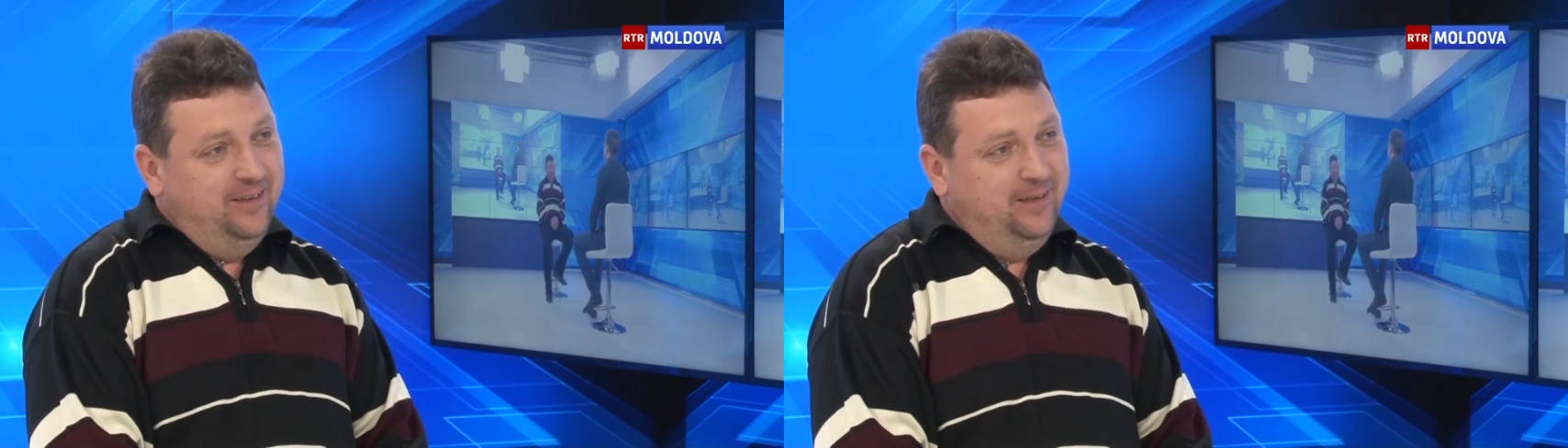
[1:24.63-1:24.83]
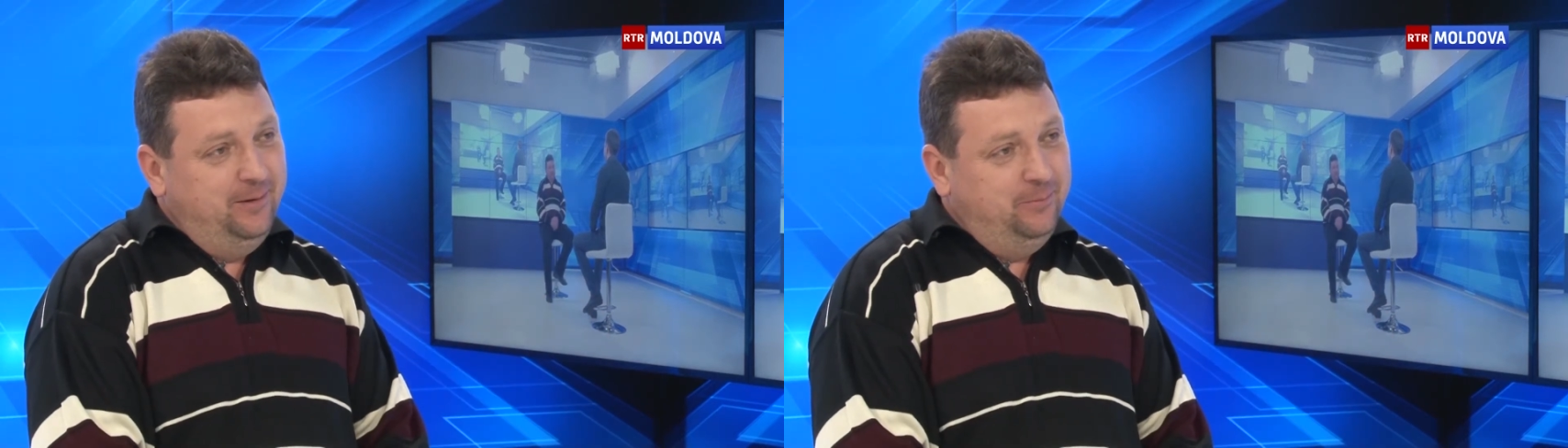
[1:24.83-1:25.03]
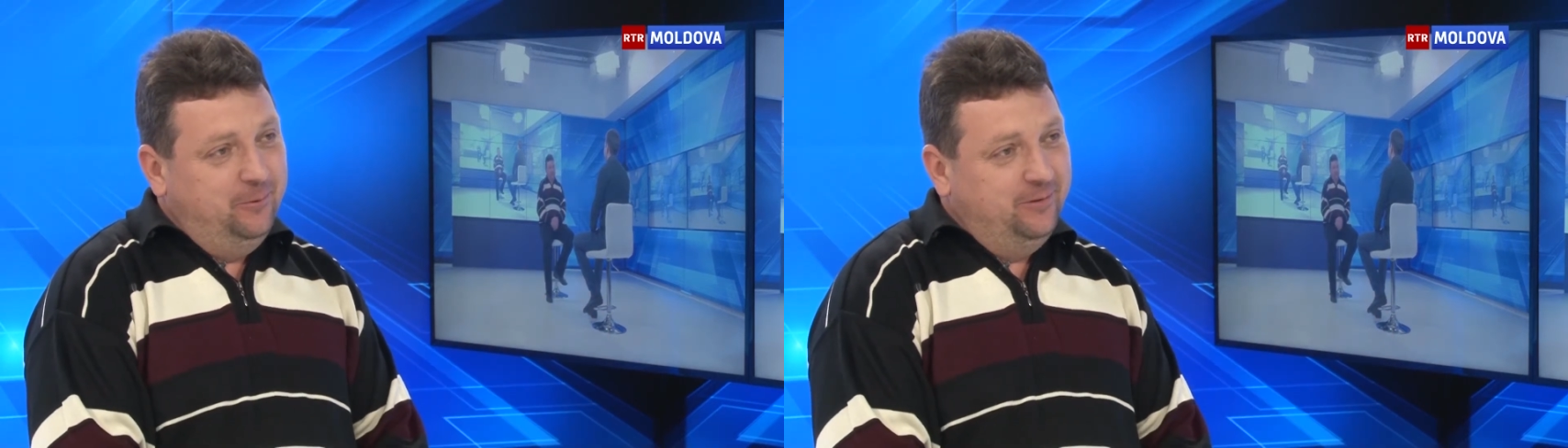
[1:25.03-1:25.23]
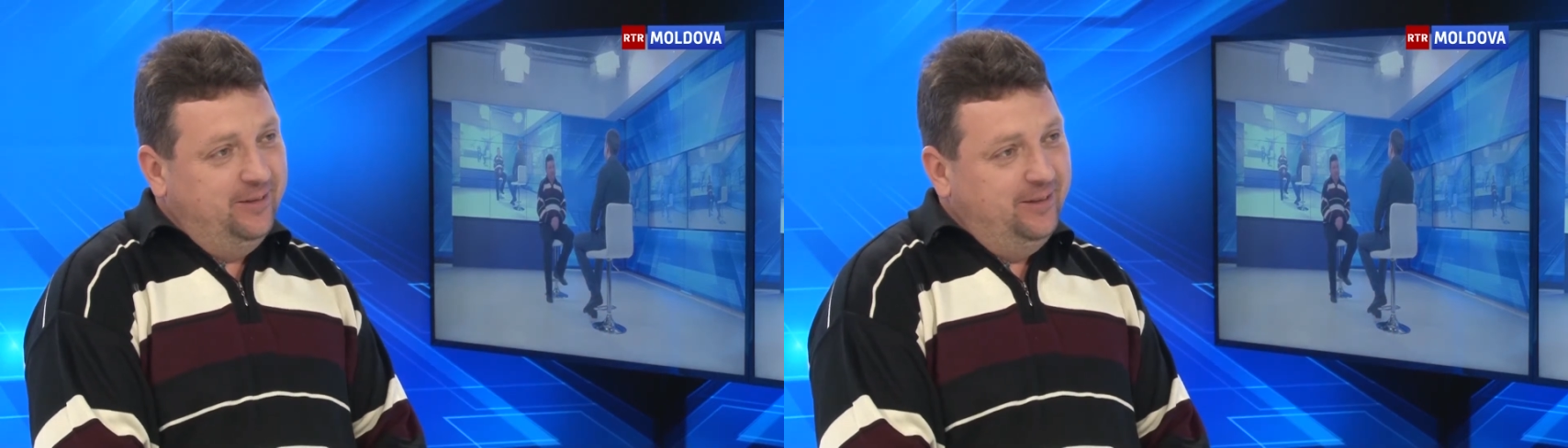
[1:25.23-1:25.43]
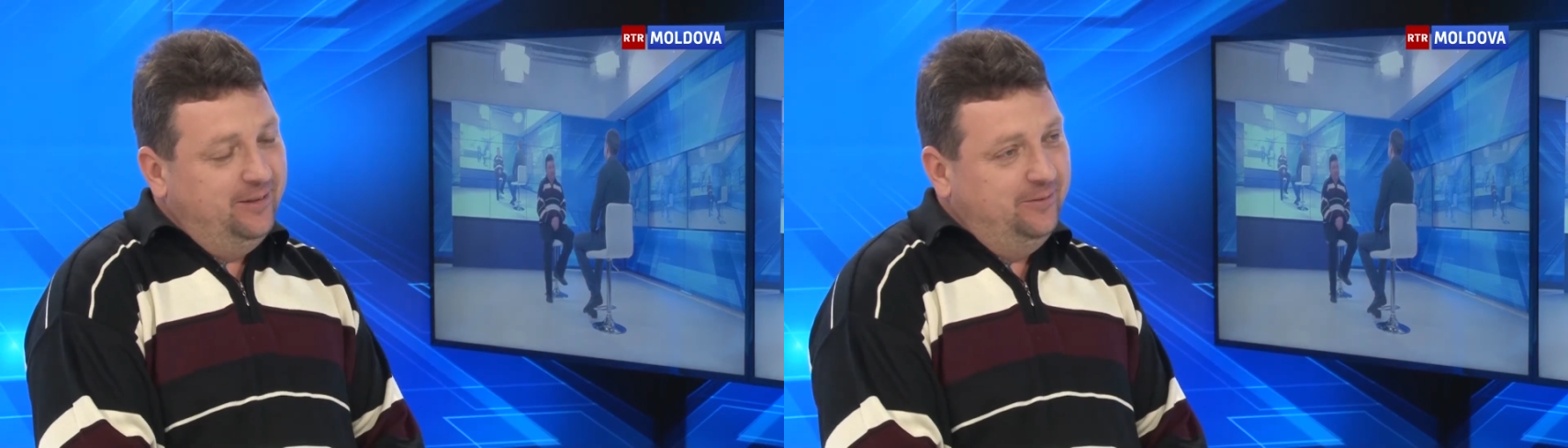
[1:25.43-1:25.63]
И
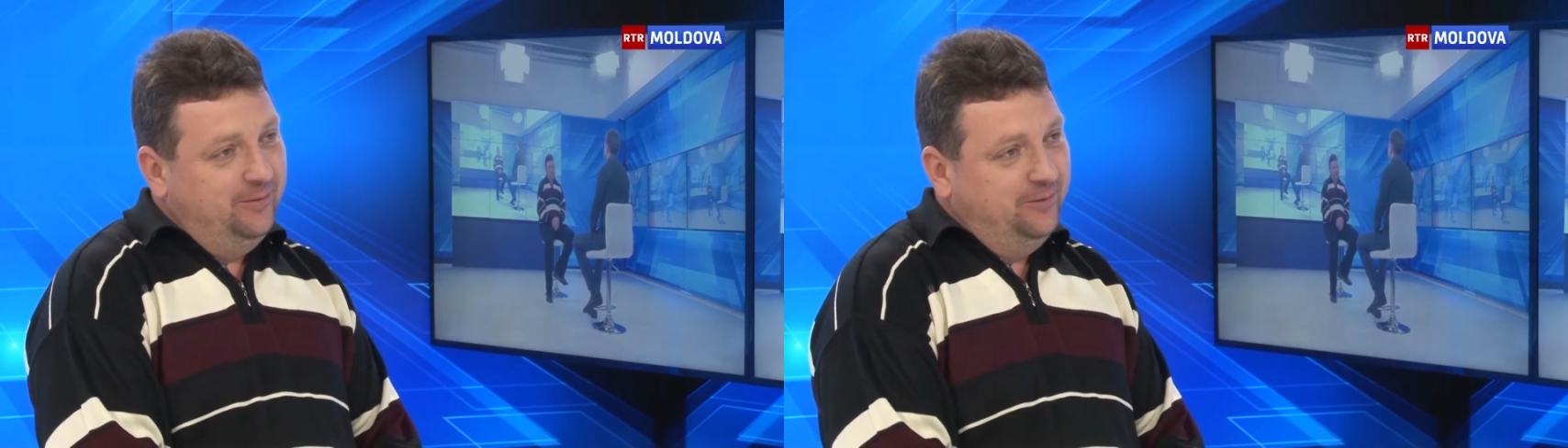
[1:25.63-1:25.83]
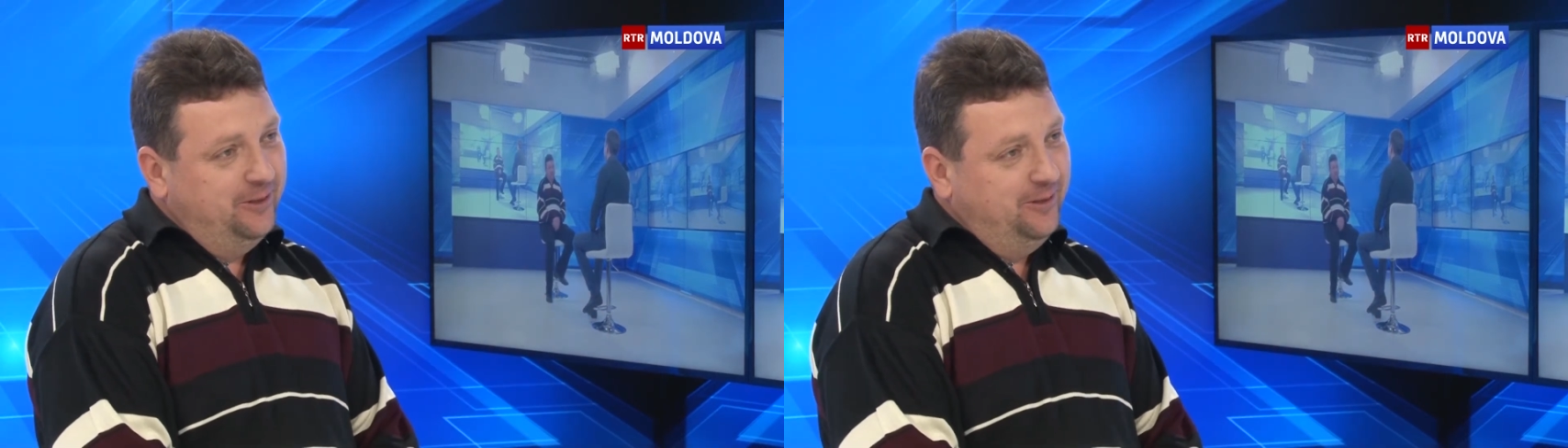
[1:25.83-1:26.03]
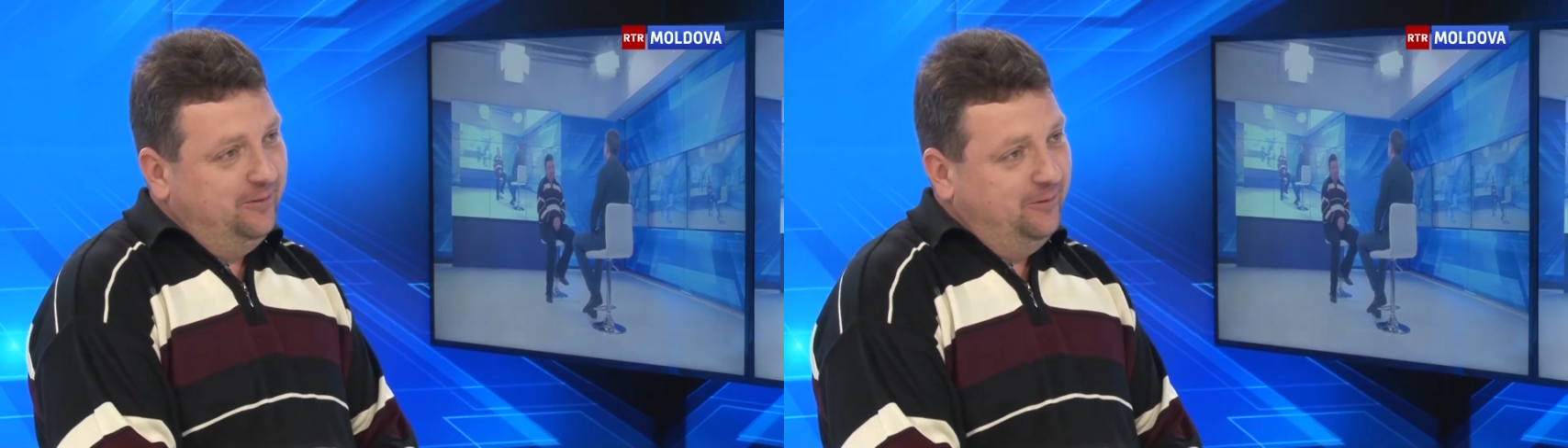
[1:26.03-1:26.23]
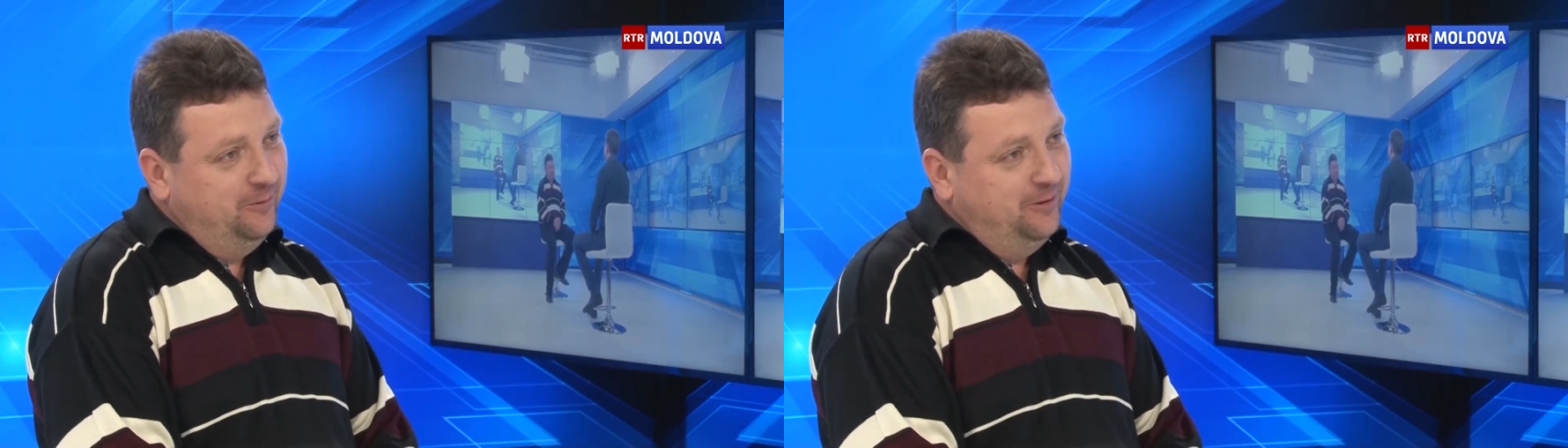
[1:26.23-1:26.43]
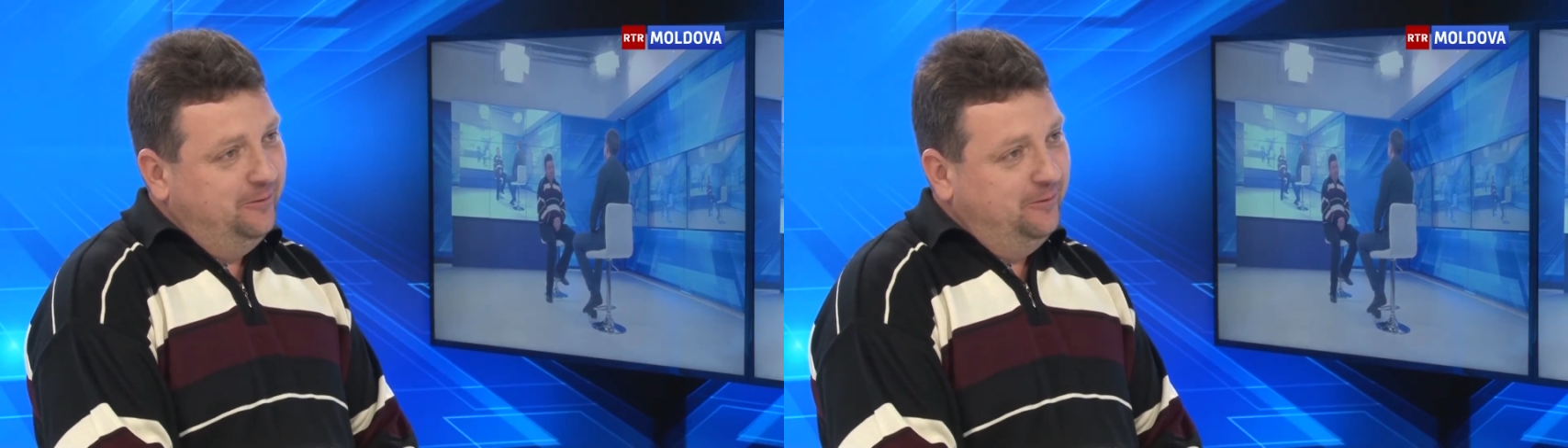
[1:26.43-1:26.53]
после этого вышла история,